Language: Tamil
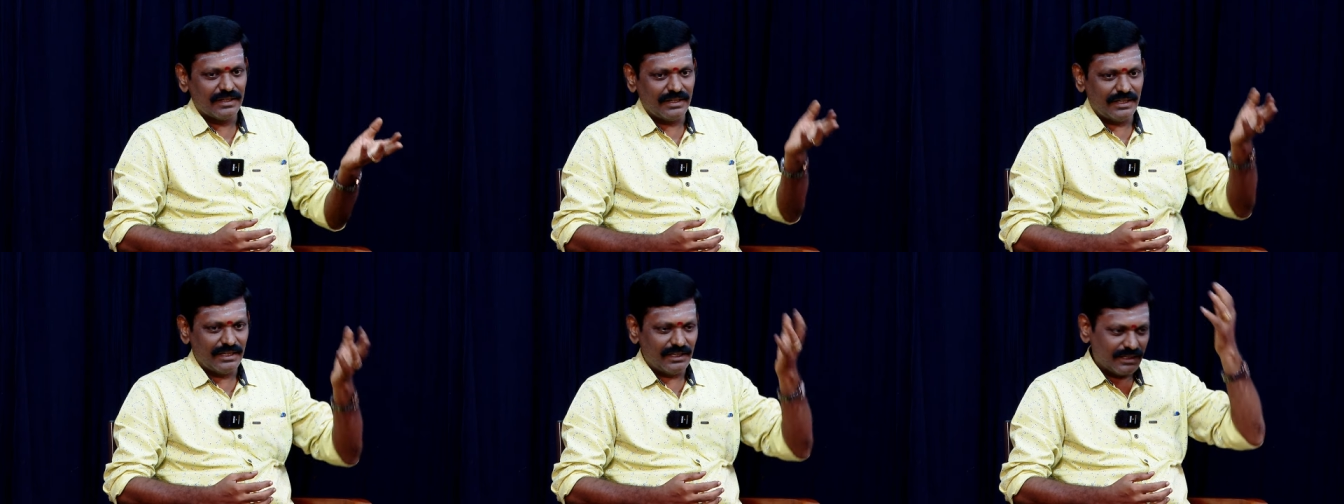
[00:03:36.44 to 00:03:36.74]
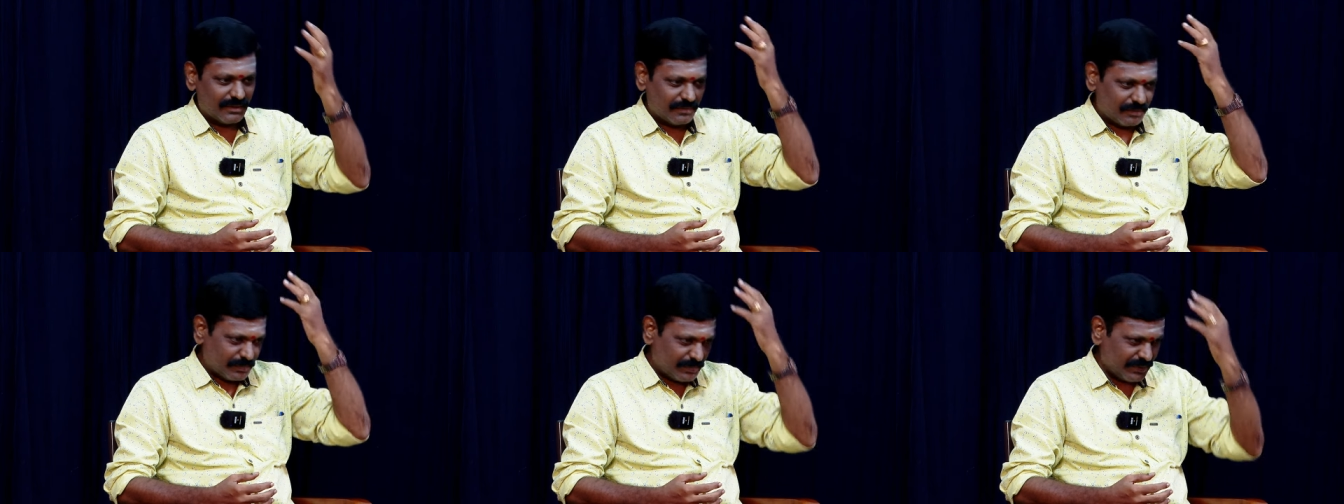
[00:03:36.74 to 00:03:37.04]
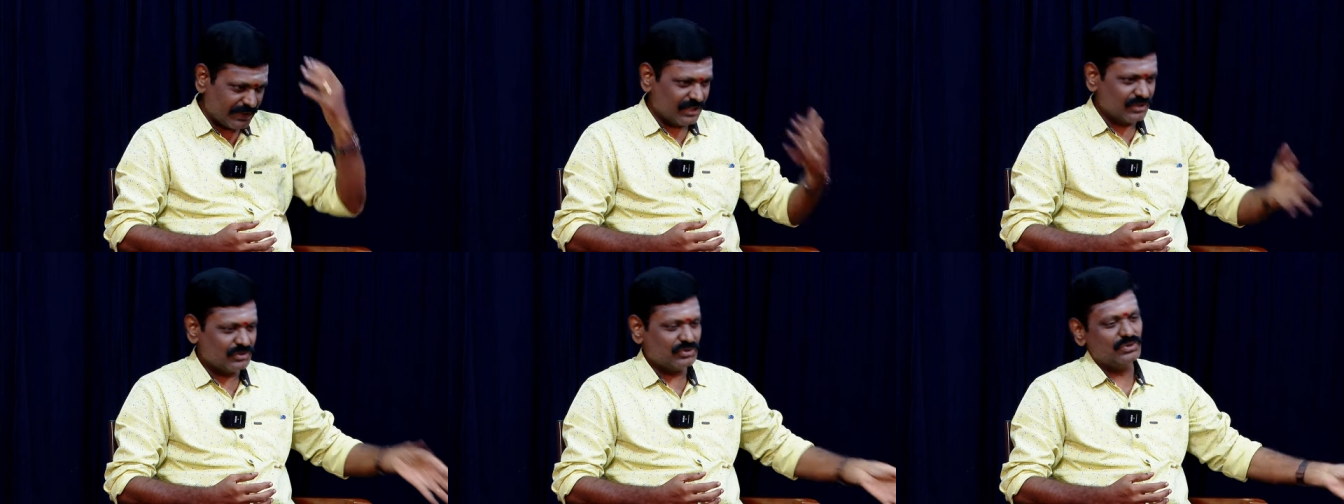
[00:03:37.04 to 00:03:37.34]
நீங்கள்
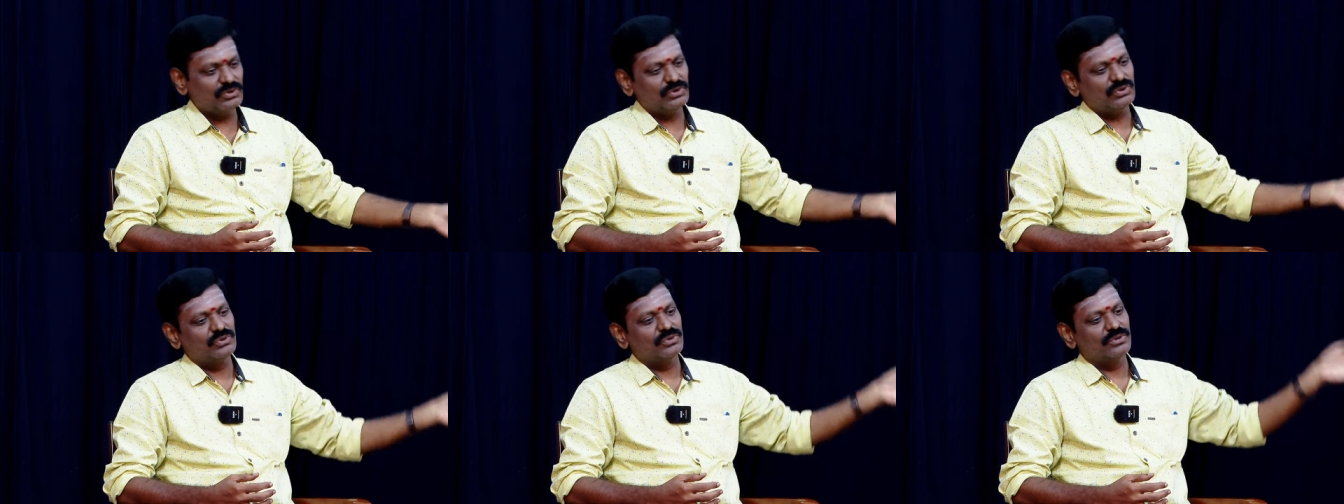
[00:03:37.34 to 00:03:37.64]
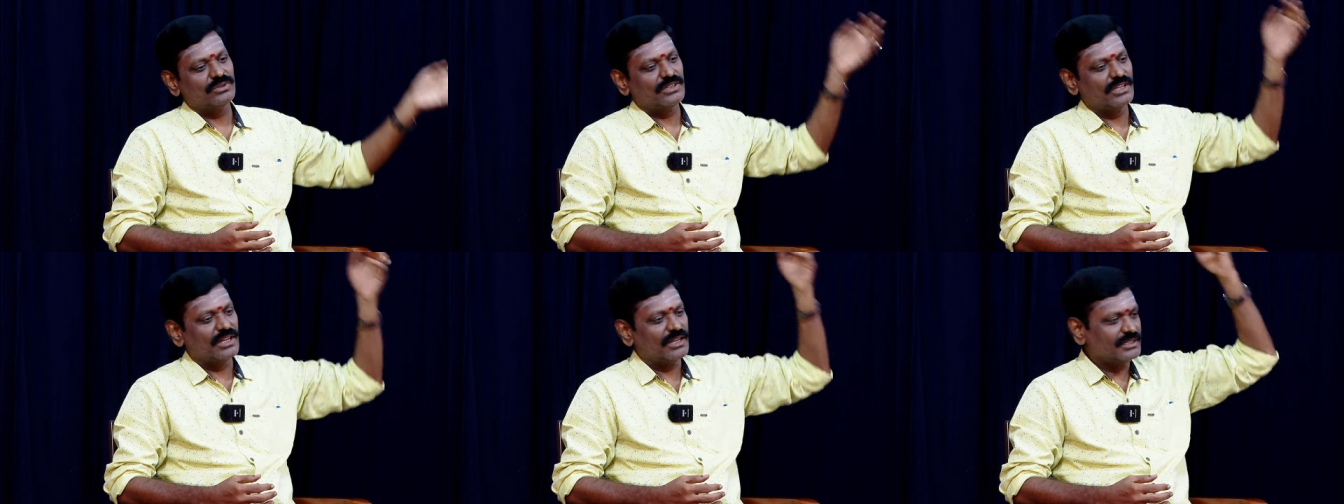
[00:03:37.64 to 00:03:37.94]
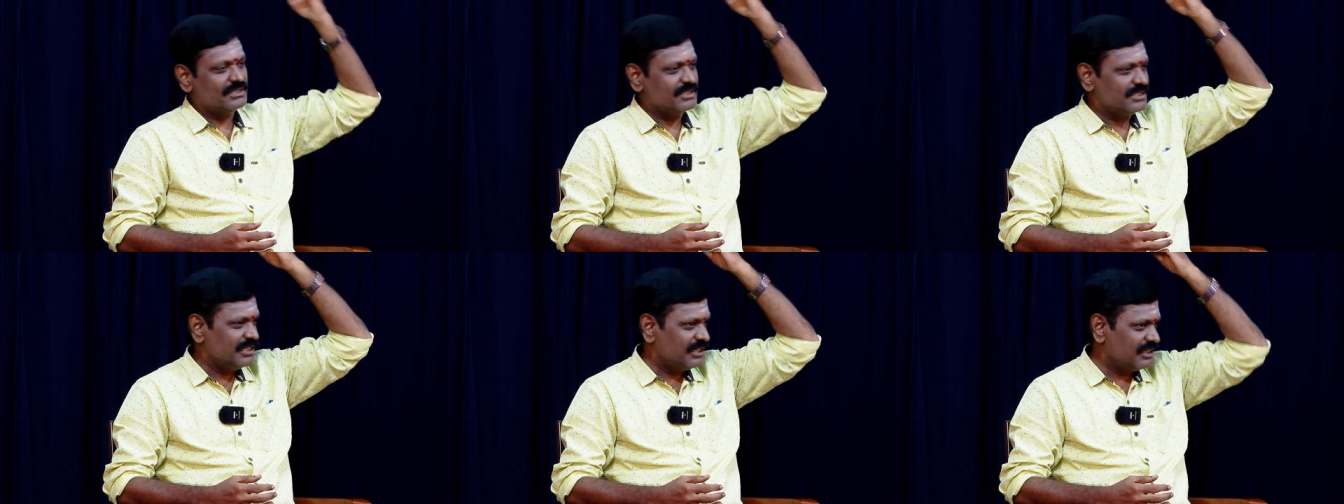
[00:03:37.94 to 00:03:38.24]
பேசுன்னு
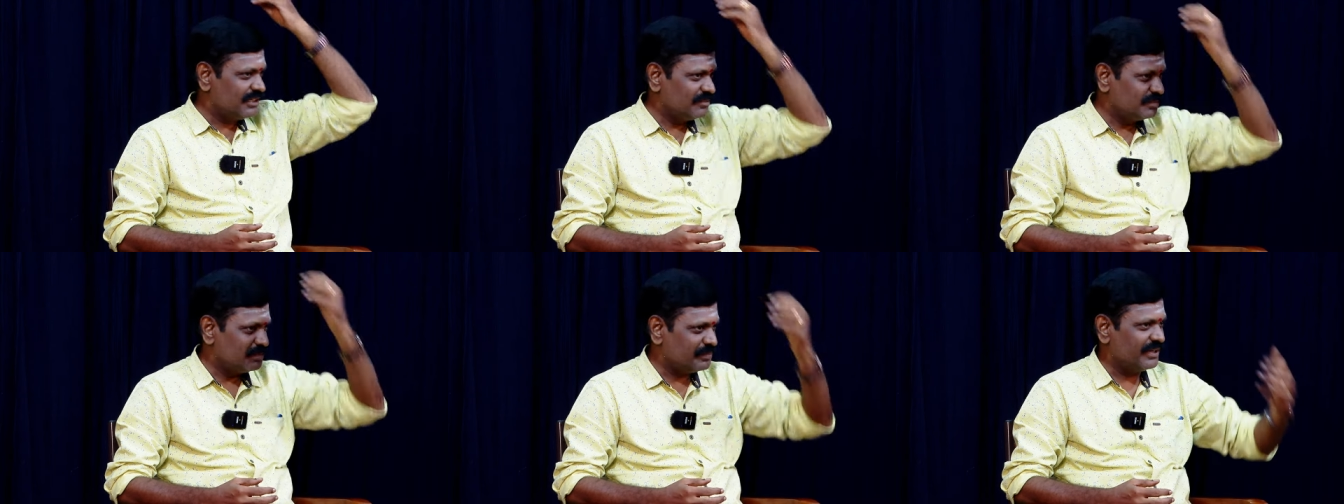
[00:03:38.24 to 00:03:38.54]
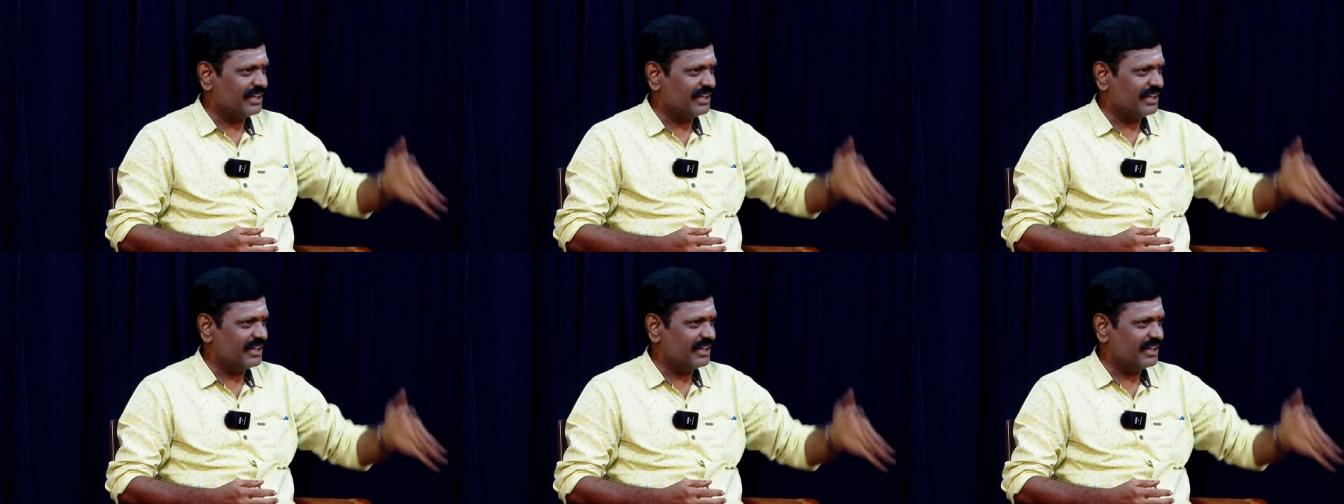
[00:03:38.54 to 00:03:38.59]
சொன்னாலும் சரி